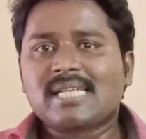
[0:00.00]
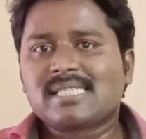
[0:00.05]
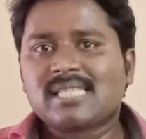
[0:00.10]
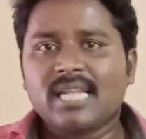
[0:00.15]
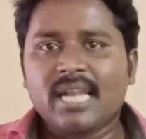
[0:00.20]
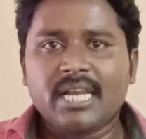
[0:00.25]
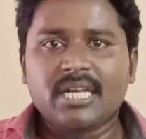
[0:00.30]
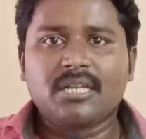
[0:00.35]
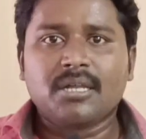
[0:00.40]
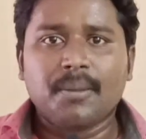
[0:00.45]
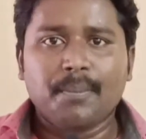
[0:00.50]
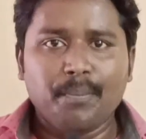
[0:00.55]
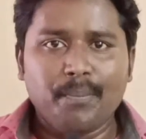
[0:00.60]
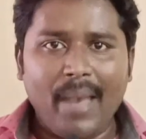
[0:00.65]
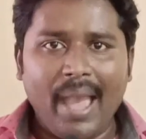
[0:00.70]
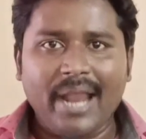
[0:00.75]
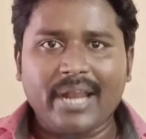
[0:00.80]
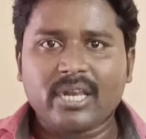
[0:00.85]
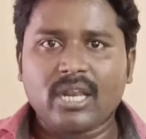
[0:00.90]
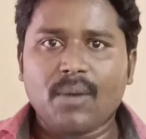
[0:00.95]
నెక్సలైట్
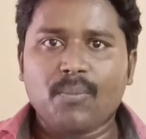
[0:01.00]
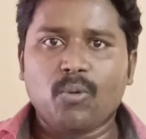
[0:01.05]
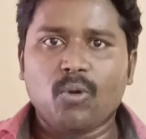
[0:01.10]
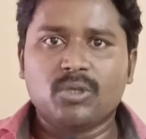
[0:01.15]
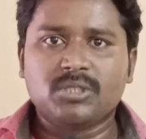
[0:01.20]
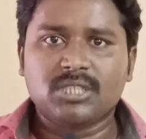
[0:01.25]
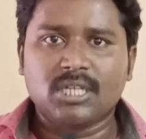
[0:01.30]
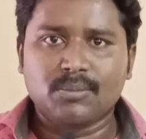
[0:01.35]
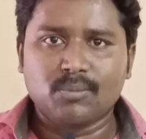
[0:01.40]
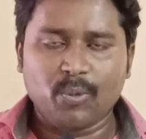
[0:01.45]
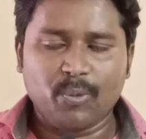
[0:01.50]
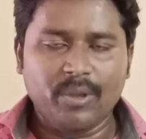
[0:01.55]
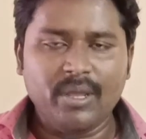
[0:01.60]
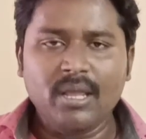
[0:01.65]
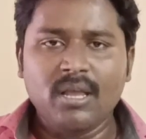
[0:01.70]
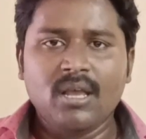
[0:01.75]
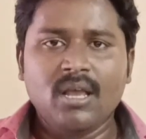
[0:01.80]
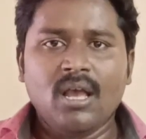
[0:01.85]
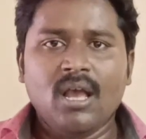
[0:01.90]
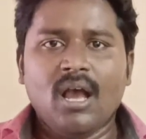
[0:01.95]
బ్యాక్ వచ్చిన
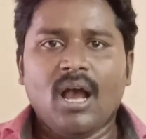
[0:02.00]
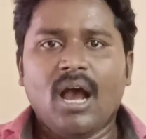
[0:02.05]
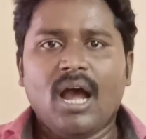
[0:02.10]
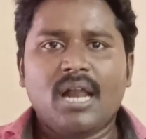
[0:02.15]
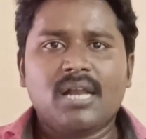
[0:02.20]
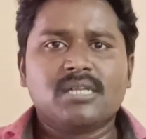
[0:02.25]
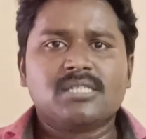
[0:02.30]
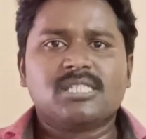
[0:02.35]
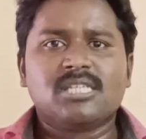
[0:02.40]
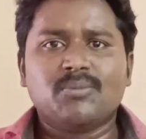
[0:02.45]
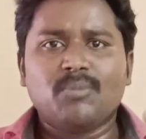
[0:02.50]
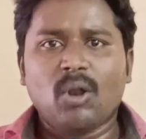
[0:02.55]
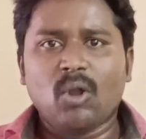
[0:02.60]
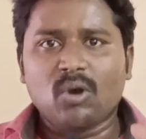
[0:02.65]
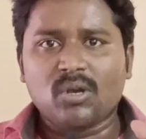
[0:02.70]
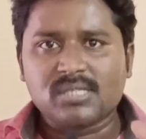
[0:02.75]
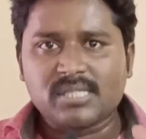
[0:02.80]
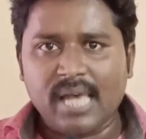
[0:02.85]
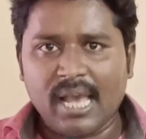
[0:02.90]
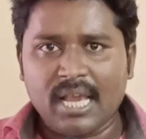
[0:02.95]
మూవీ అండ్
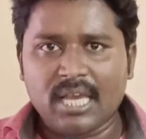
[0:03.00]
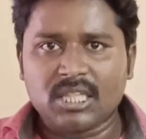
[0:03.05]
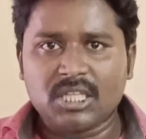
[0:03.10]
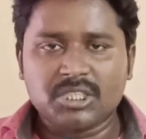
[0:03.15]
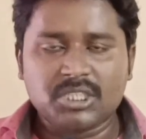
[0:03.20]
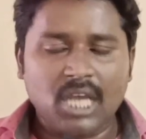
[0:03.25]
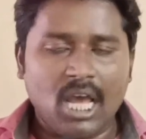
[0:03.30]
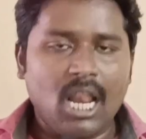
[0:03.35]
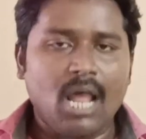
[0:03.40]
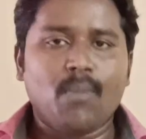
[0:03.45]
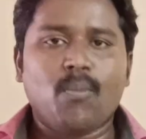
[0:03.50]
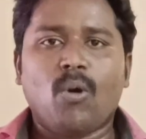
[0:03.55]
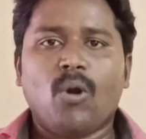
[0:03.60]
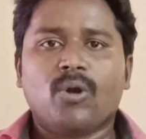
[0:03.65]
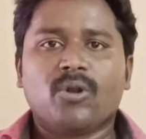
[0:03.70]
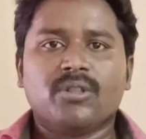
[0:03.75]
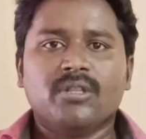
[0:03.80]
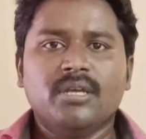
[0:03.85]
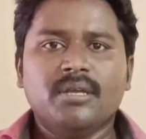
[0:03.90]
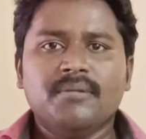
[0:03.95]
సినిమాలో ఒక సాంగ్ అయితే చాలా
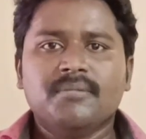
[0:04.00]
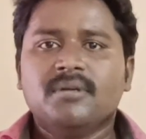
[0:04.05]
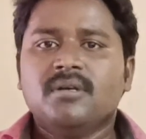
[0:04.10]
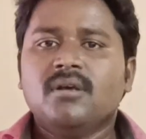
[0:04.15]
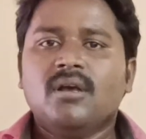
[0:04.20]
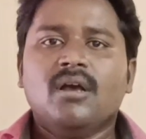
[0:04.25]
బాగుంటుంది